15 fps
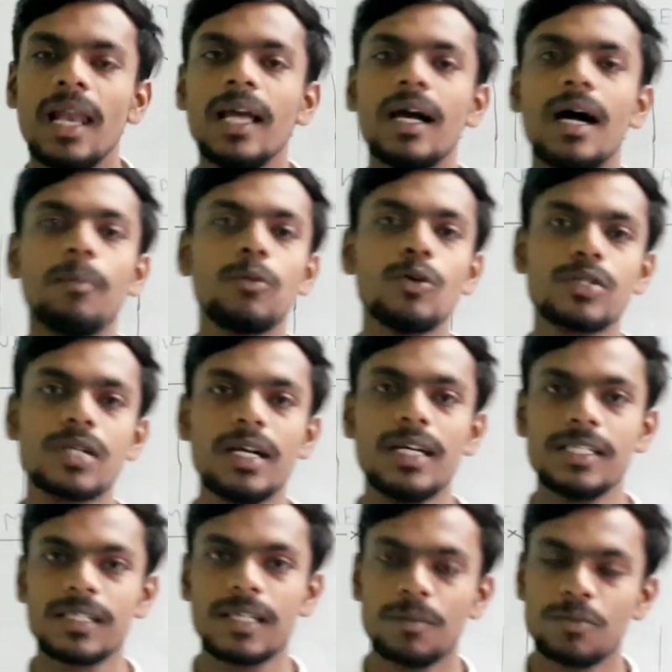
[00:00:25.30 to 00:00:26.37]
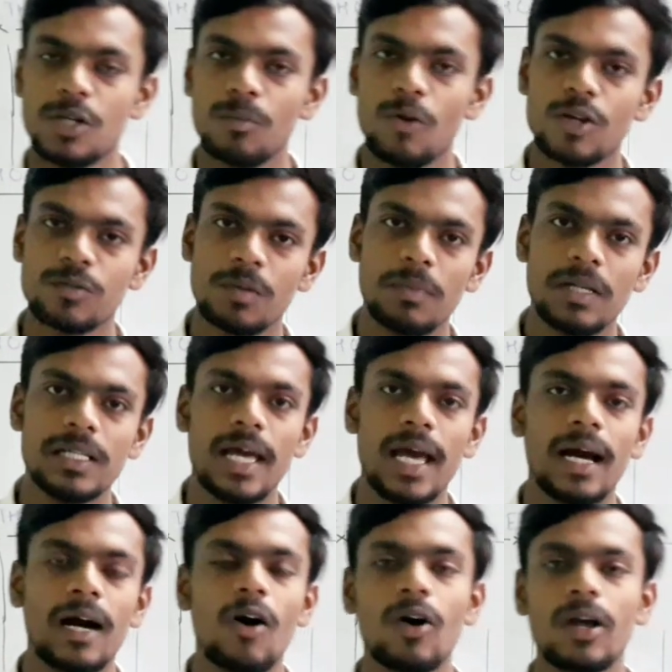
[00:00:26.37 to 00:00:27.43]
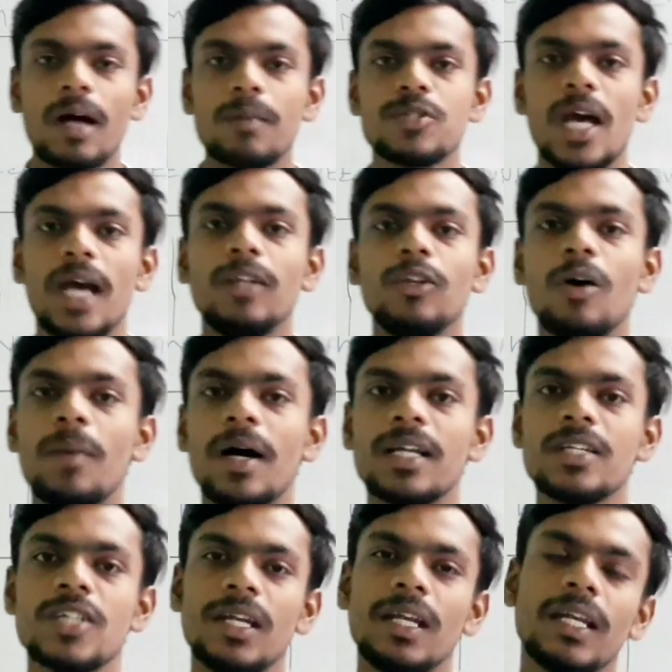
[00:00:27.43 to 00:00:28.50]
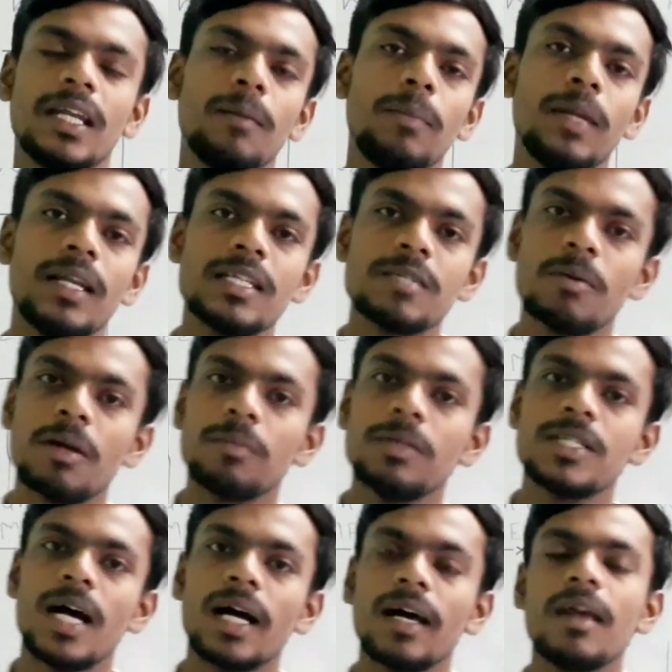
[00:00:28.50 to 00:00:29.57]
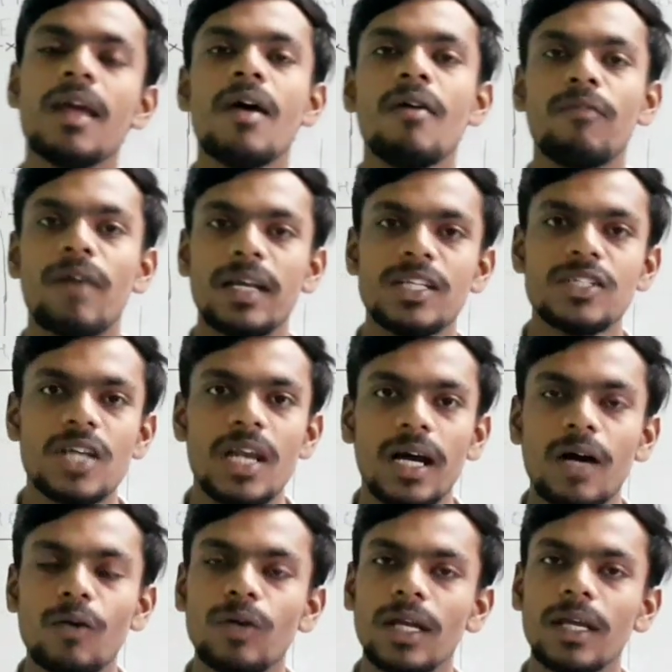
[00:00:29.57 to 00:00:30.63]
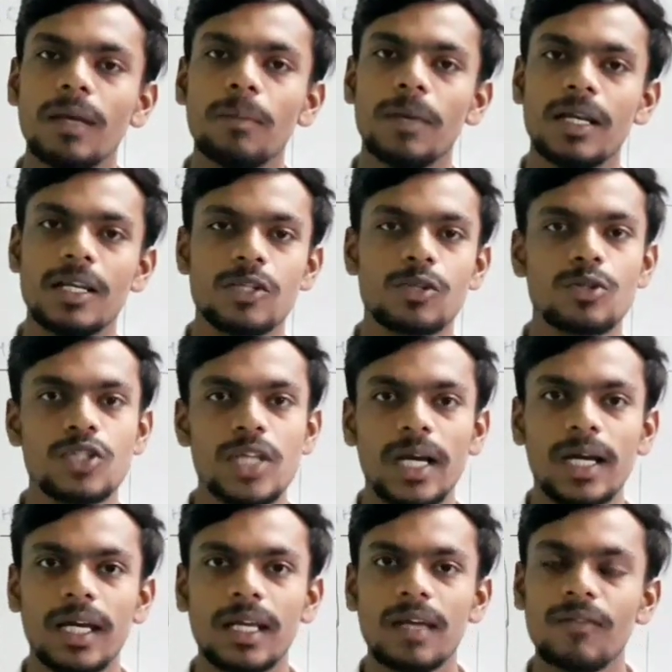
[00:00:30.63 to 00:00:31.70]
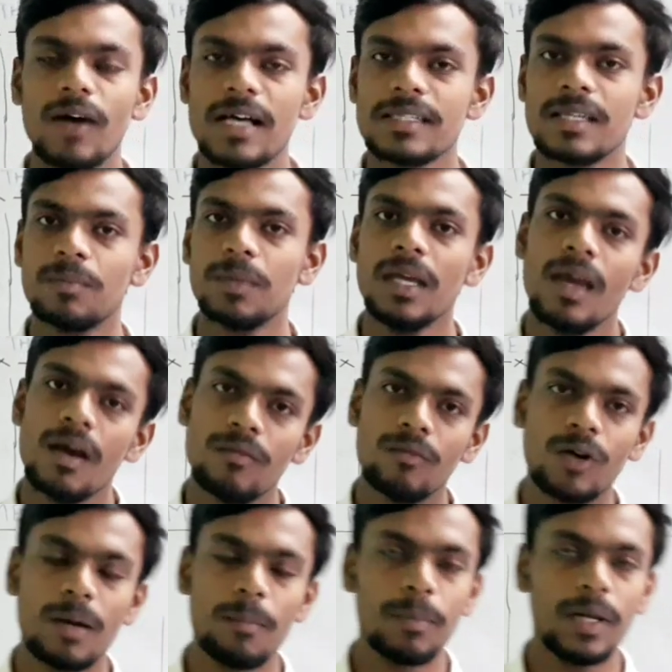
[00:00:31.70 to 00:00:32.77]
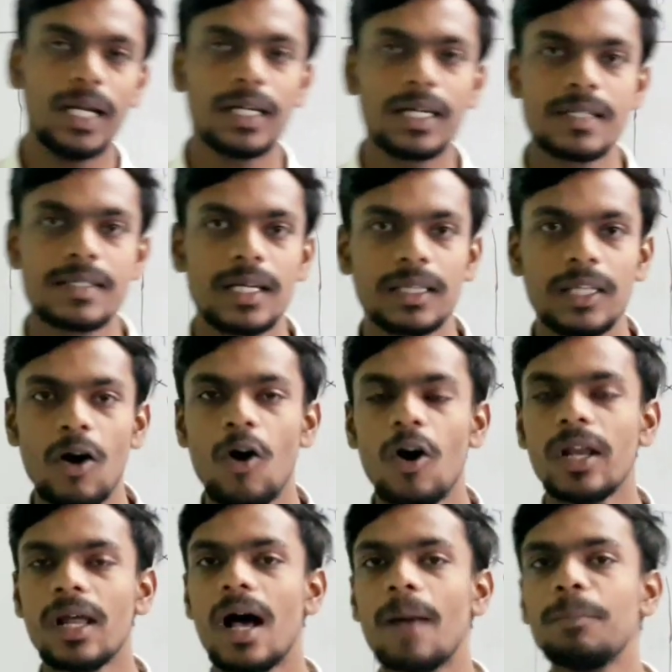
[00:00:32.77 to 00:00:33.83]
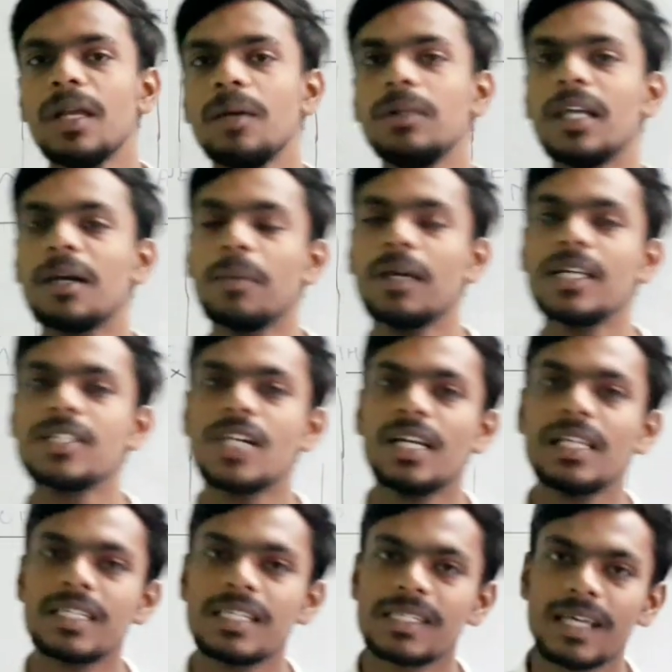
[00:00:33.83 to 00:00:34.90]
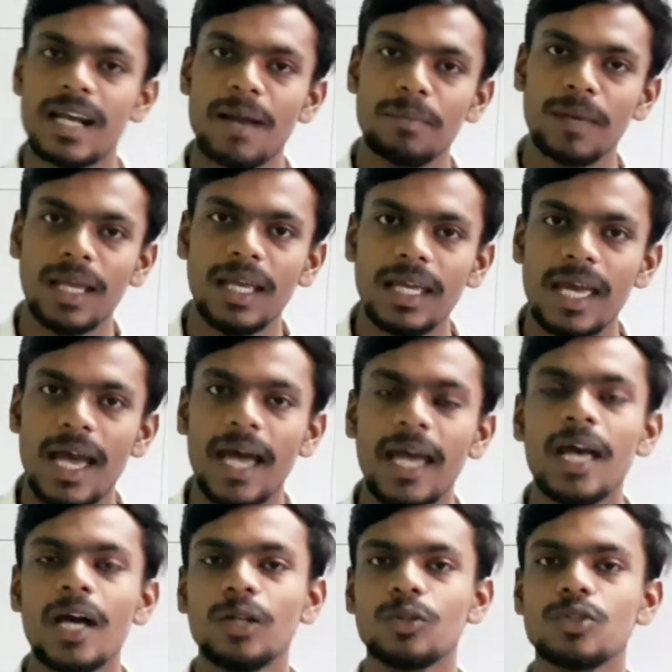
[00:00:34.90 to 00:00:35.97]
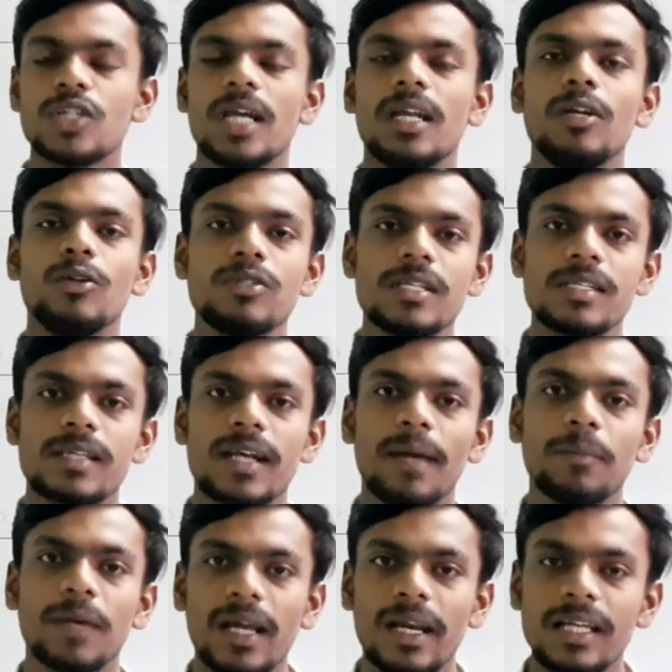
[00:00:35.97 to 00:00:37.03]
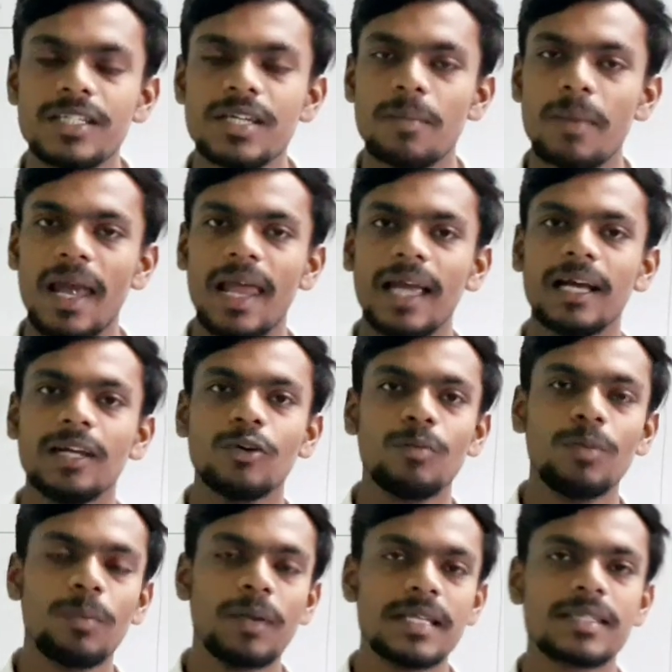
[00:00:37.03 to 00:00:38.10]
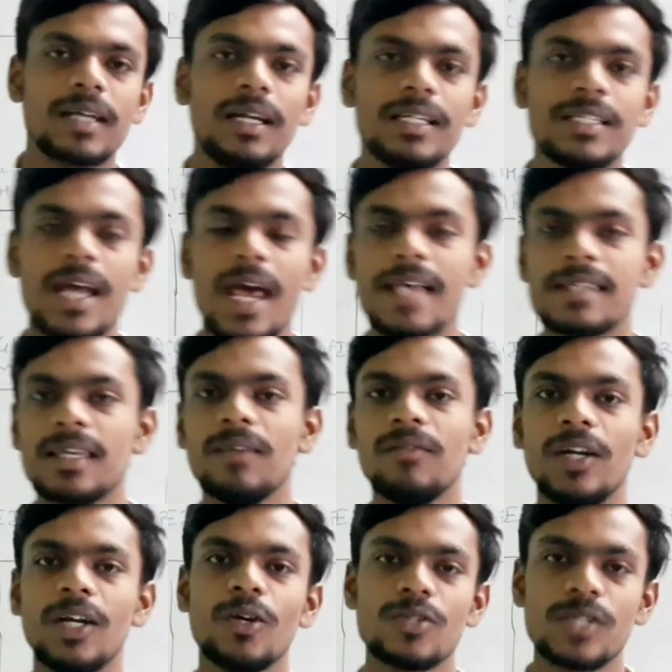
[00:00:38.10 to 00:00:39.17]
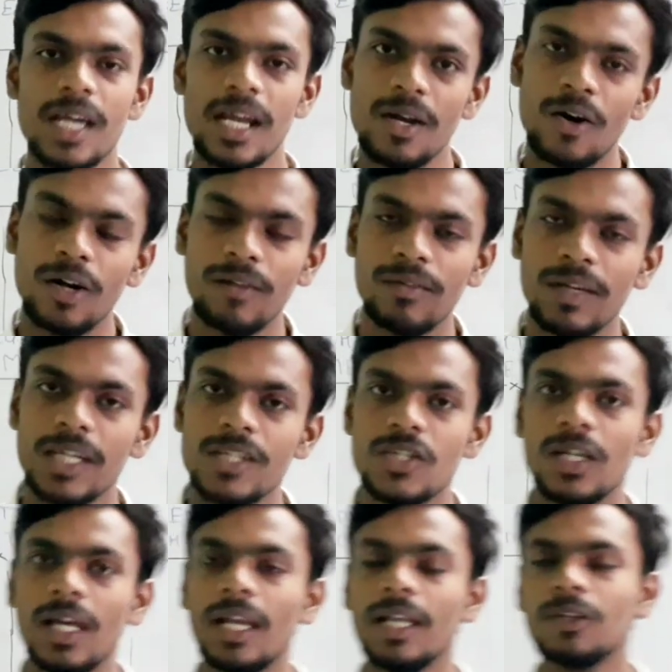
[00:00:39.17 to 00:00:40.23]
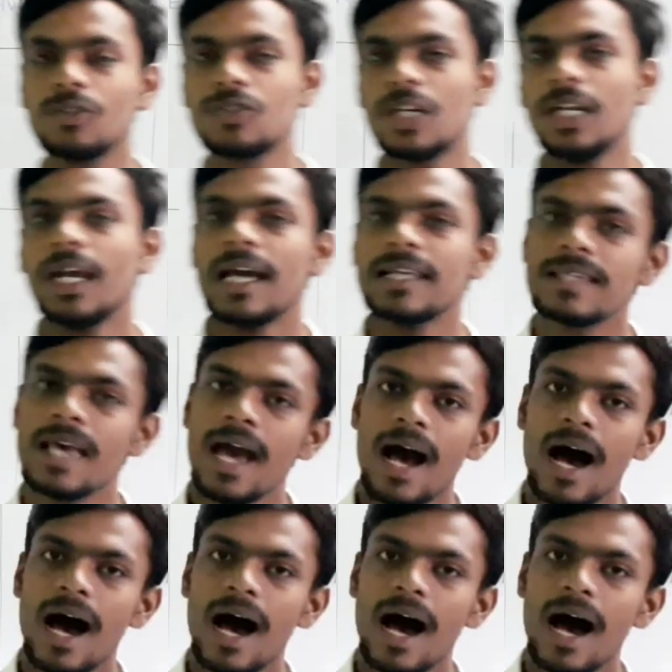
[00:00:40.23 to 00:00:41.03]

लिंक आपको उसका डिस्क्रिप्शन बॉक्स में मिल जाएगा और आप चाहे तो हमारे चैनल की प्लेलिस्ट पर भी जाकर फाइनेंशियल अकाउंटिंग की प्लेलिस्ट को चेक करके वहां से भी वो कंप्लीट कर सकते हैं और आपने अभी तक मेरा चैनल सब्सक्राइब नहीं किया है तो चैनल को सब्सक्राइब कर लीजिए बेलाइकन को भी प्रेस कर लीजिए ऐसे ही वीडियोज के नोटिफिकेशन के लिए तो चलिए गाइस